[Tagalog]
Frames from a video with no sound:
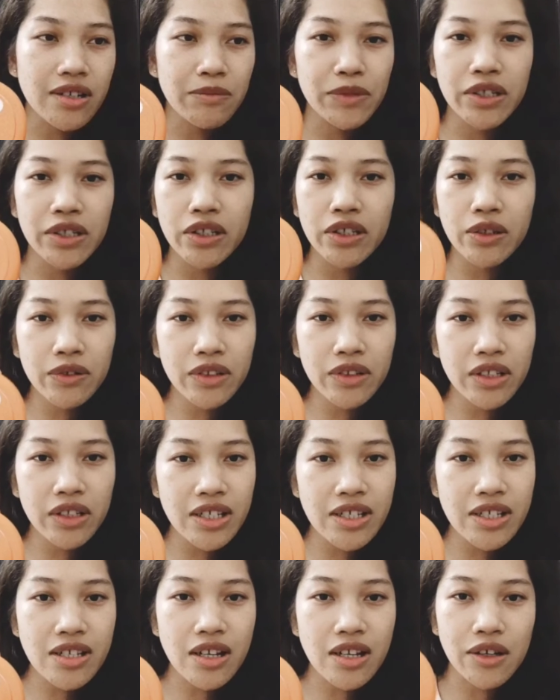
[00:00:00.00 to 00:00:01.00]
Mercury,
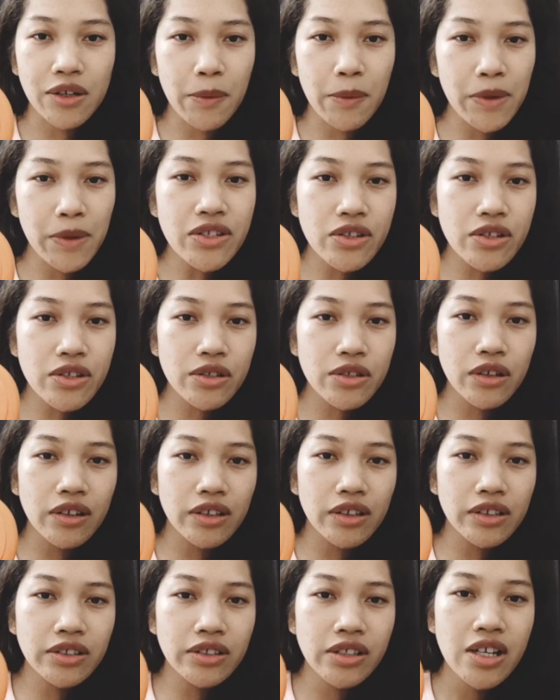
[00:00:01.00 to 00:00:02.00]
sa
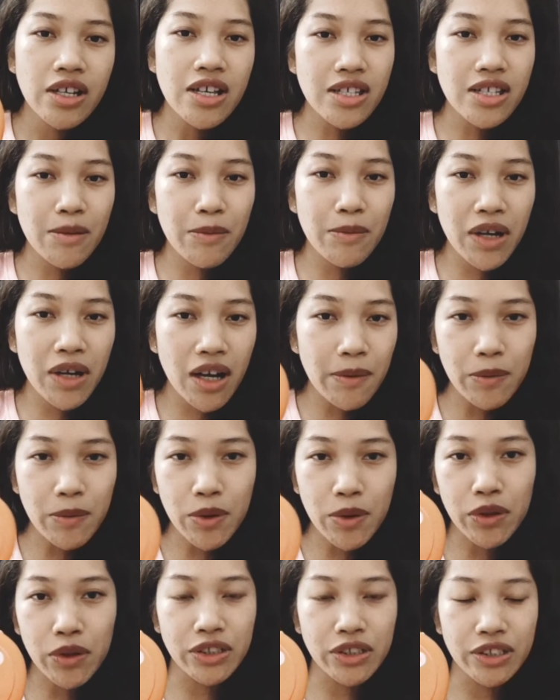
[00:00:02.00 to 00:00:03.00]
Robinson, sa mga
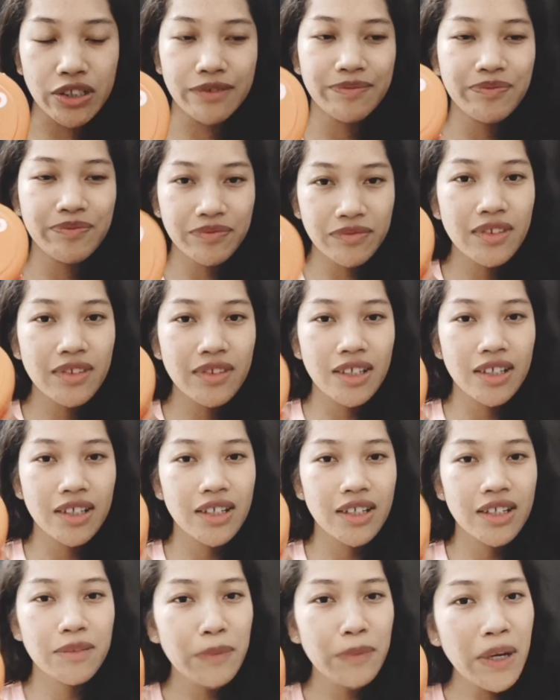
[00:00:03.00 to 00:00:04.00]
mall.
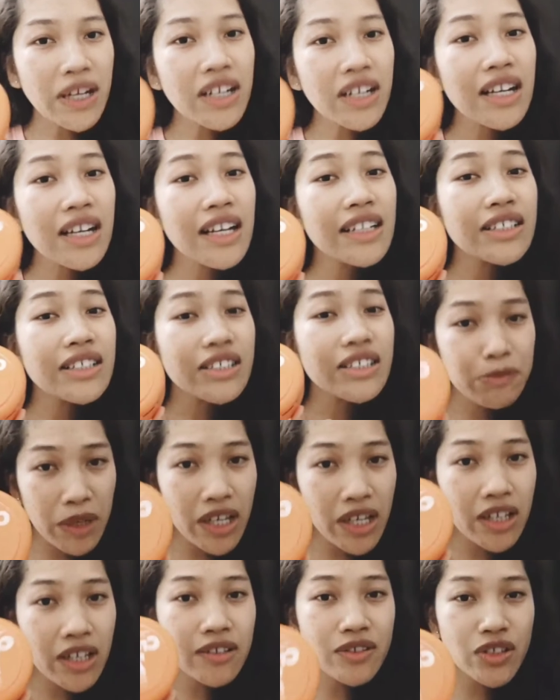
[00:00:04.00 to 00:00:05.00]
Parang
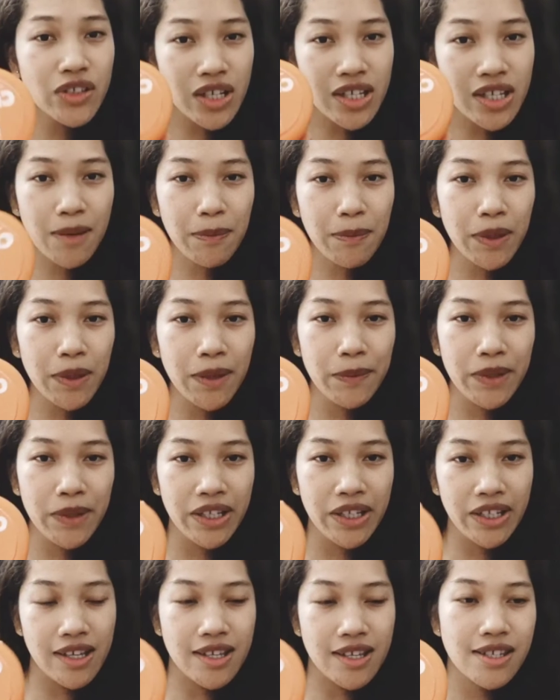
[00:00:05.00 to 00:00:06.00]
mayroon dyan sa
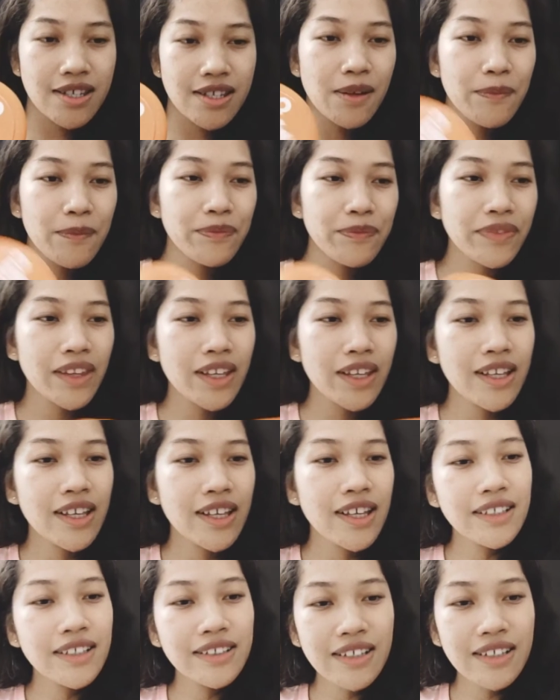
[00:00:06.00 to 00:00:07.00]
Pilipinas.
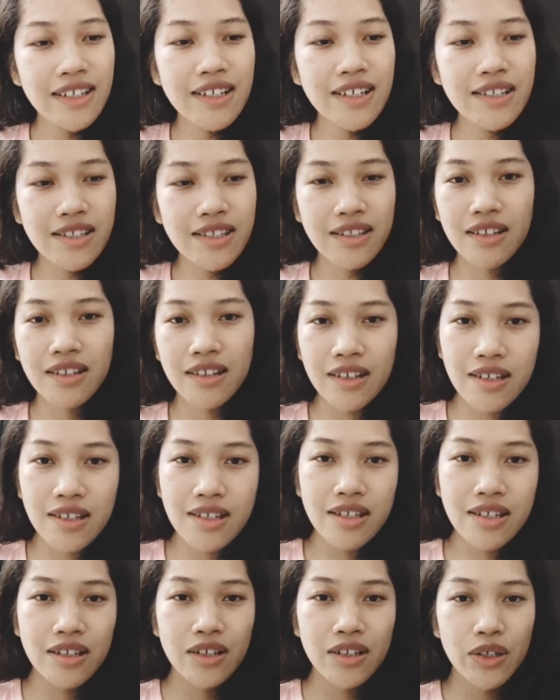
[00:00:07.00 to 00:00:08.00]
Next
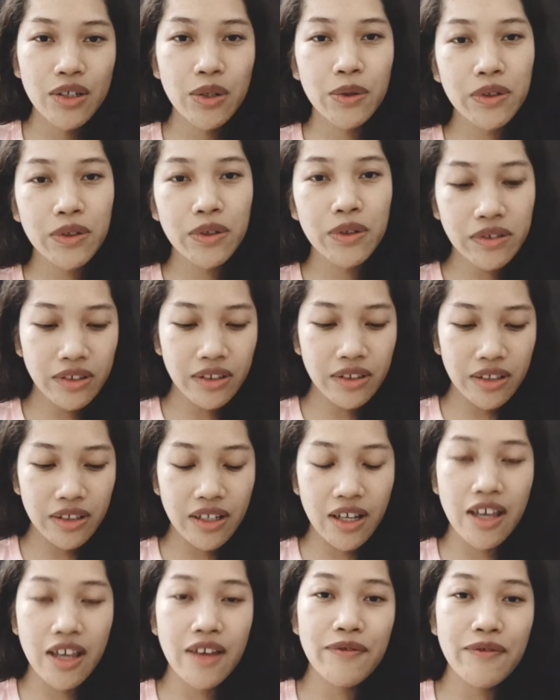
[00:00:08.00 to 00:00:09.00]
is yung
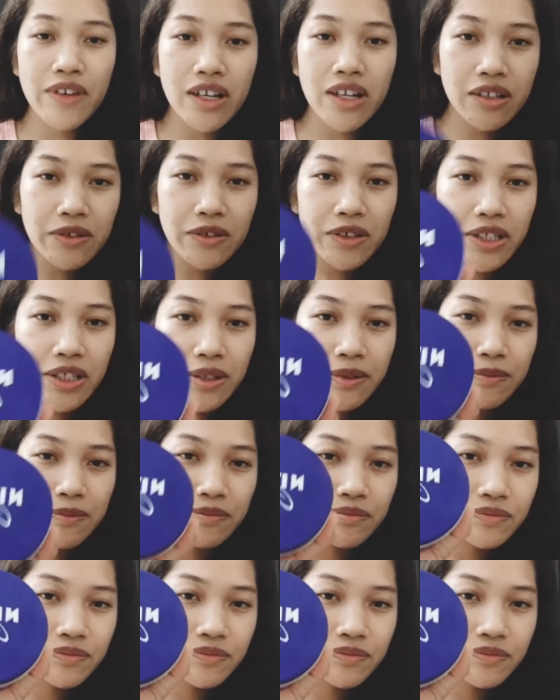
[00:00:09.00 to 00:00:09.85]
Navia cream.